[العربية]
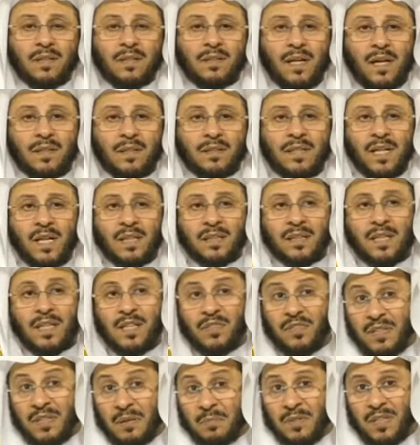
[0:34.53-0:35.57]
يعني
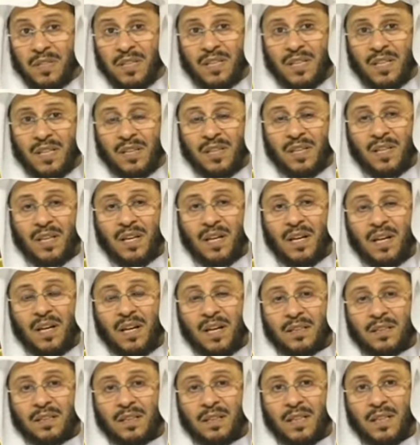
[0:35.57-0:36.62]
يختلفن من حيث
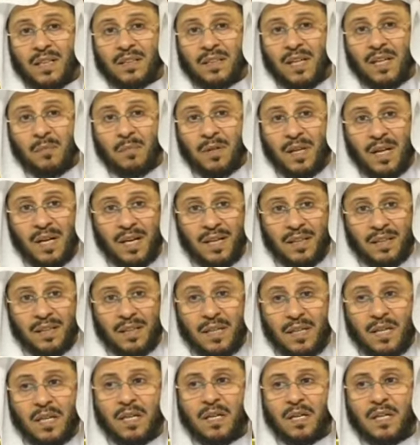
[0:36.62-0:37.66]
عدد أيام
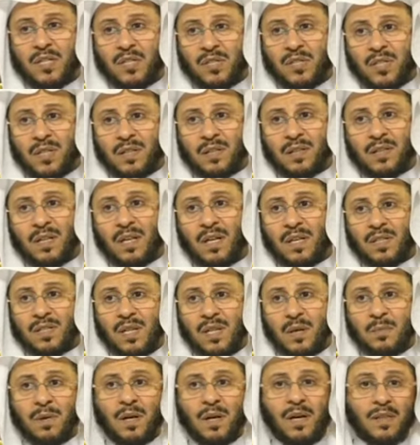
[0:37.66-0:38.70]
العادة ستة
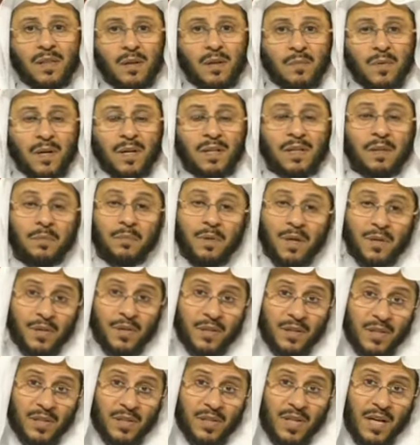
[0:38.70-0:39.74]
سبعة ثمانية بعض
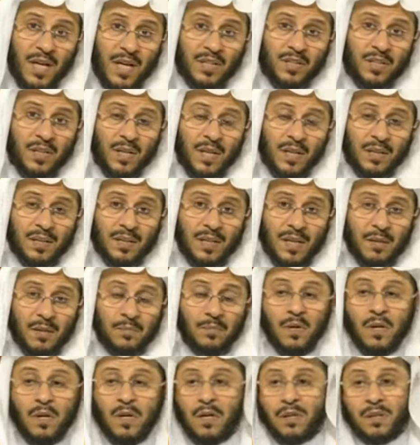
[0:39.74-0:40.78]
النساء عشر
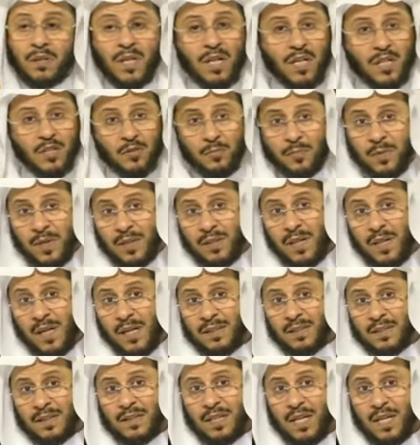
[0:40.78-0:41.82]
أيام تعرف بأن
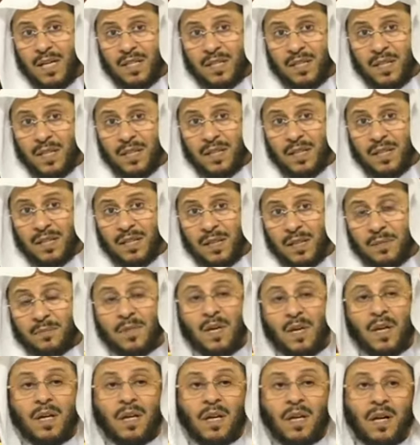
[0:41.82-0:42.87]
عادتها عشرة أيام
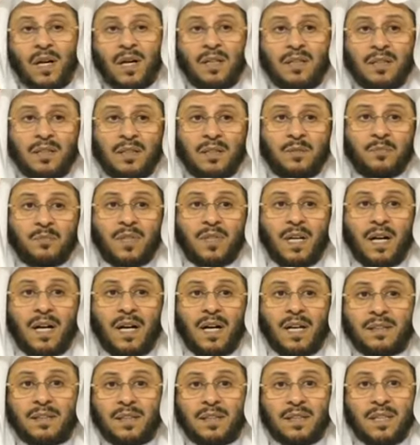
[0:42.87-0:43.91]
أي امرأة
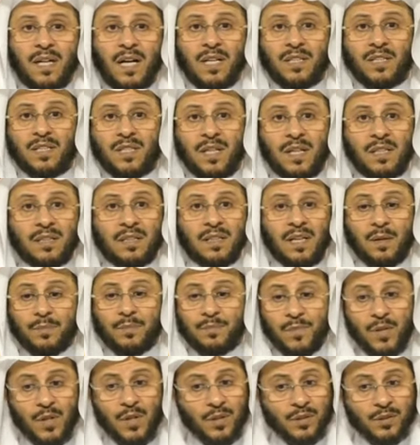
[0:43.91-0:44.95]
عادتها عشر
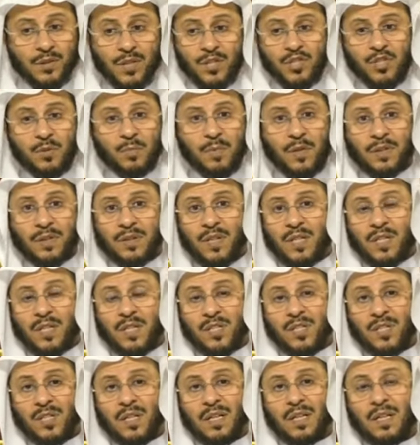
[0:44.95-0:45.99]
أيام يجب أن
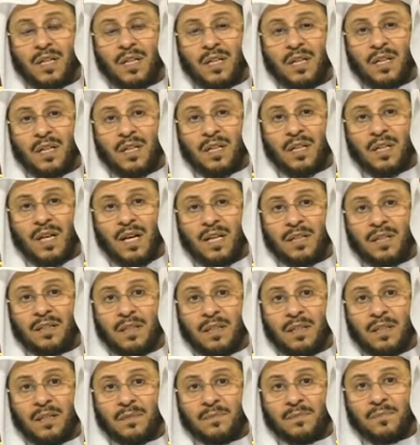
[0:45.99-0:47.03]
تجلس
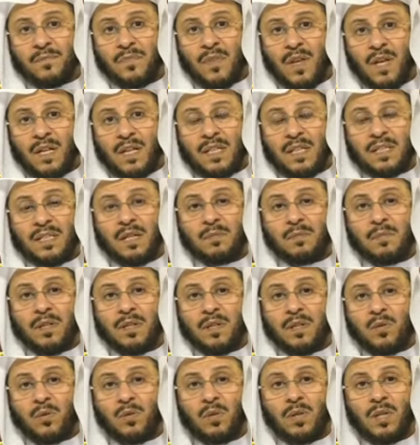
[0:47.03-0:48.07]
العادة الأيام
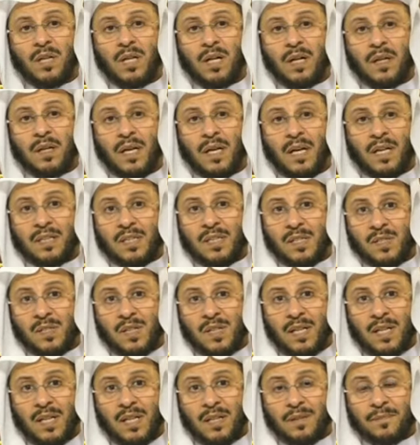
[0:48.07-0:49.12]
هذه كلها عن
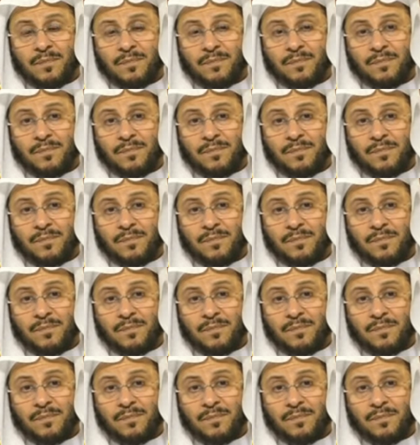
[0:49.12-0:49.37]
الصلاة